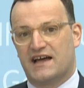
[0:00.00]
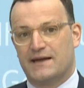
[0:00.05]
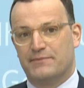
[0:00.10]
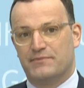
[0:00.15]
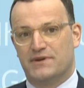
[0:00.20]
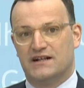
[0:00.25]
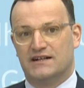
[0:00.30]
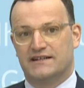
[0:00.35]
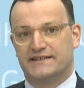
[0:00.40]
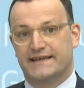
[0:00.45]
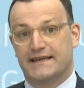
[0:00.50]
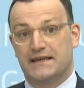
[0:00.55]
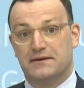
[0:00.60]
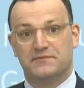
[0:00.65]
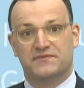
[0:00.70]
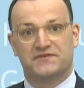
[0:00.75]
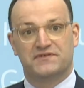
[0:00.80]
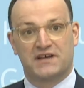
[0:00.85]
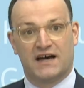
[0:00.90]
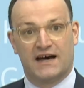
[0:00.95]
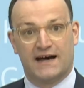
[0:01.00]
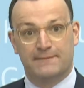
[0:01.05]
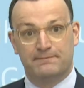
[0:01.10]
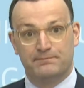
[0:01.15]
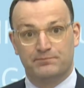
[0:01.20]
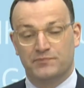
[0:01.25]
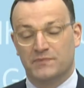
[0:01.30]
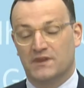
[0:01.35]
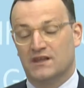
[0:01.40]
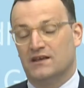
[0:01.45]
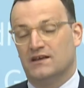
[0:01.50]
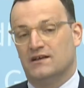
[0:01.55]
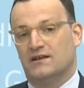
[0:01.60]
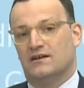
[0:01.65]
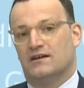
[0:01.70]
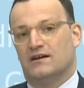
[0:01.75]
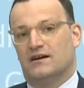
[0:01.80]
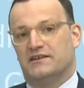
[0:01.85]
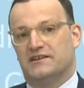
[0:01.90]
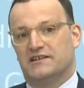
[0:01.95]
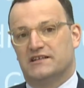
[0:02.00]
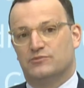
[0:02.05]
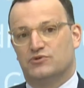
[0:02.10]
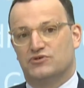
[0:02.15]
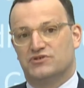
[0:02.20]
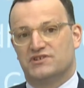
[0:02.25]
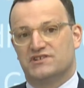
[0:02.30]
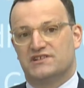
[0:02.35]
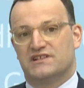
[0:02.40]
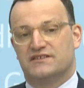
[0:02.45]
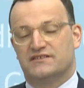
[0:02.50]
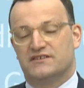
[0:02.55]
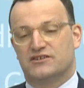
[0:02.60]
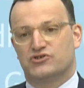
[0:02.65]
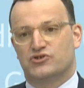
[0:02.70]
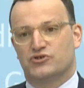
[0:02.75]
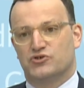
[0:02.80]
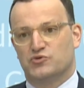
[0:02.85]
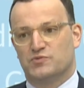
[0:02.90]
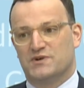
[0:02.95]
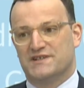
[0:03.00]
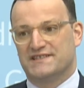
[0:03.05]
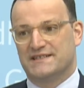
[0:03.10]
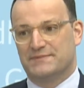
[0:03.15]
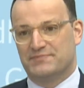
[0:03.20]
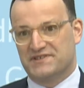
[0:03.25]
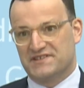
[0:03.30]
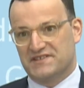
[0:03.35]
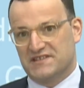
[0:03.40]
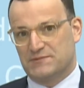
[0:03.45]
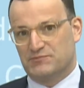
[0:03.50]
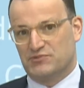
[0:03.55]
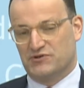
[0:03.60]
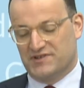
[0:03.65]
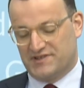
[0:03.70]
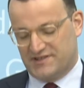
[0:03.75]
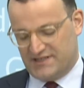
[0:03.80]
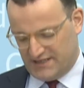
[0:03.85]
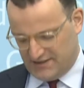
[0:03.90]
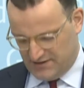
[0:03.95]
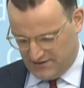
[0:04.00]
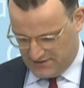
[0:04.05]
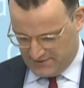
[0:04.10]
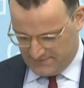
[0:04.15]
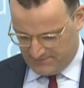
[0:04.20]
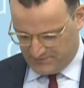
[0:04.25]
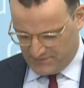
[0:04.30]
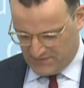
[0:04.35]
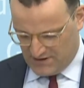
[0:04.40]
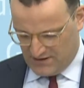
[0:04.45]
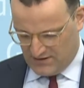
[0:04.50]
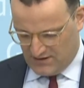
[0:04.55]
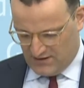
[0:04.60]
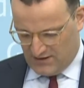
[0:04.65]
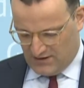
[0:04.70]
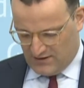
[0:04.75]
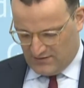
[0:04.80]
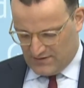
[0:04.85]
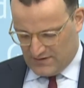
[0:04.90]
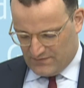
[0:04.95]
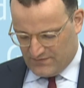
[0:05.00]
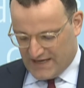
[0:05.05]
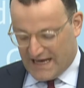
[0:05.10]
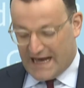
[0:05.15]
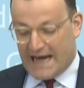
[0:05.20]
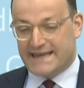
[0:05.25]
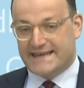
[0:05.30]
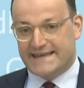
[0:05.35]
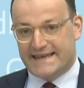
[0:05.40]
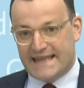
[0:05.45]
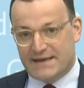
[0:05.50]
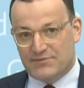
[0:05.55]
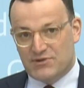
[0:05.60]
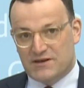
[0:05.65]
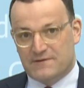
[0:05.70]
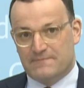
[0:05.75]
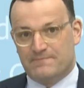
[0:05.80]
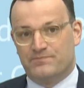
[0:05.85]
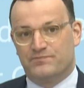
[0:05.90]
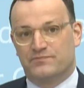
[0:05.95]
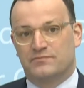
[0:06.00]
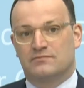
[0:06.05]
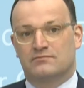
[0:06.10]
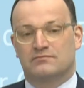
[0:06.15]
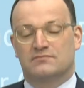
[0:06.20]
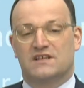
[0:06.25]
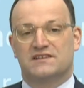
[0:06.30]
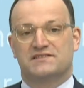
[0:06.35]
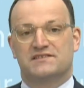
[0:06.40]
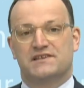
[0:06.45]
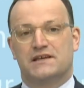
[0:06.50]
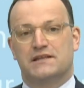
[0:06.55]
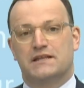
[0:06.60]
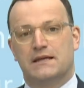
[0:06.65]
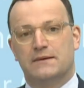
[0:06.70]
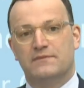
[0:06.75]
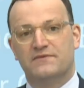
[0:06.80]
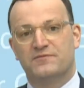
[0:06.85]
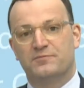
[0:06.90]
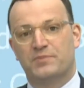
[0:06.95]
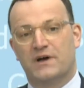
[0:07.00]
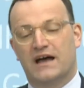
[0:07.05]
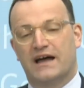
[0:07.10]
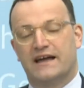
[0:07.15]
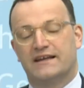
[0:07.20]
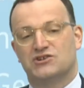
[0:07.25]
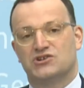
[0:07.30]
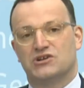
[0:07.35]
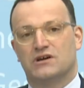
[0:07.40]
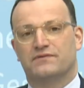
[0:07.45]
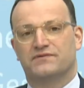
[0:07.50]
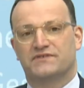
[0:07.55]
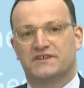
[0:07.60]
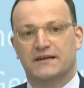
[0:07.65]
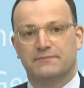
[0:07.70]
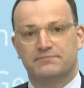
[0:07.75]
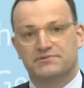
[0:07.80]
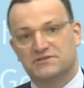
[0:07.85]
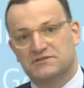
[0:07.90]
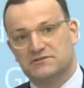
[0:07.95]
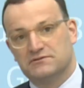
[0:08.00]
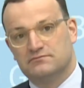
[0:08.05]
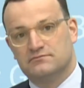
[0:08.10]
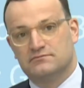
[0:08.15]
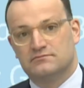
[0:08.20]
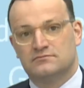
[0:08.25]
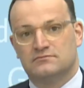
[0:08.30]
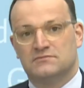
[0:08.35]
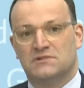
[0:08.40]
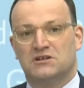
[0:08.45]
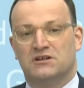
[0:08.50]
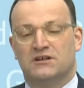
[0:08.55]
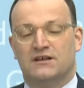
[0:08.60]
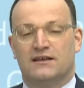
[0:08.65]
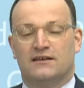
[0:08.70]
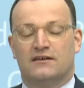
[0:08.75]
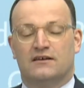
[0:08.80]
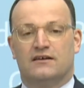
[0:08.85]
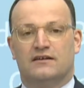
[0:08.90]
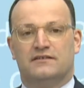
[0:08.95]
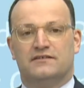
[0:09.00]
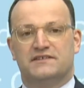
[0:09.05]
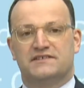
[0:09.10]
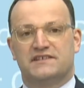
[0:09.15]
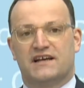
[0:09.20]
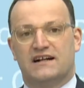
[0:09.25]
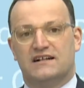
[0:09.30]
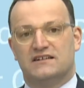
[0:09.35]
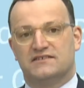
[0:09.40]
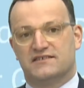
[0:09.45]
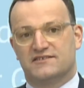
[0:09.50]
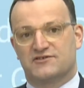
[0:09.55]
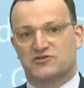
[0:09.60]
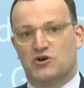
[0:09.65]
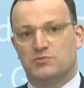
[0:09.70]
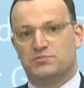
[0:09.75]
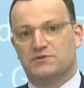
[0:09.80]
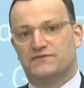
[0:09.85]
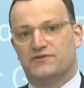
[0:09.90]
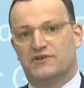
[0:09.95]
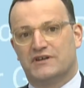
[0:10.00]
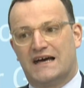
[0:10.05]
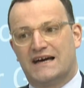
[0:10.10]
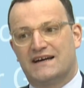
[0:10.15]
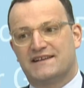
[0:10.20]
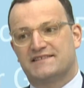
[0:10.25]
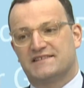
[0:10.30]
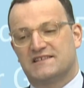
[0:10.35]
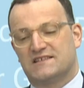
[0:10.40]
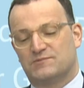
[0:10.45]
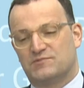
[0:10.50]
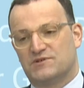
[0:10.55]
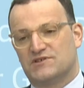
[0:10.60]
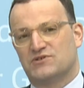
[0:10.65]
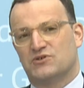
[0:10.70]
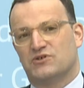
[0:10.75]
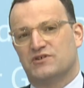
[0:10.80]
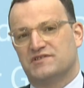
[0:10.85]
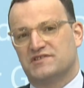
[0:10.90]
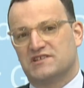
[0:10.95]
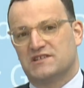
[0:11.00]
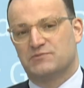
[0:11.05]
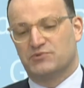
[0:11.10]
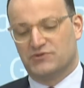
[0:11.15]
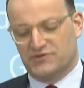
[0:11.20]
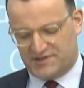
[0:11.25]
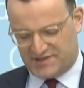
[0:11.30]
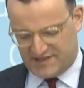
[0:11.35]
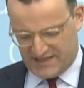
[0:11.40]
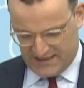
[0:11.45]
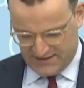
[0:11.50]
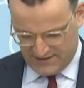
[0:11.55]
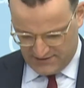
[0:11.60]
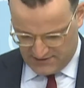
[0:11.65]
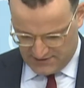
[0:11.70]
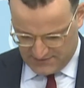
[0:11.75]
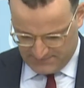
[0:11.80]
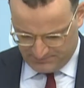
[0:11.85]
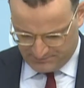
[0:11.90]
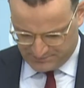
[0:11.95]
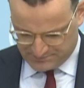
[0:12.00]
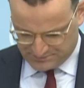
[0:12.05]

einmal geimpft haben. Einige Bundesländer schon über 70 Prozent. Wenn wir annehmen, dass es eine Impfbereitschaft gibt in dieser Altersgruppe von 80 bis 90 Prozent,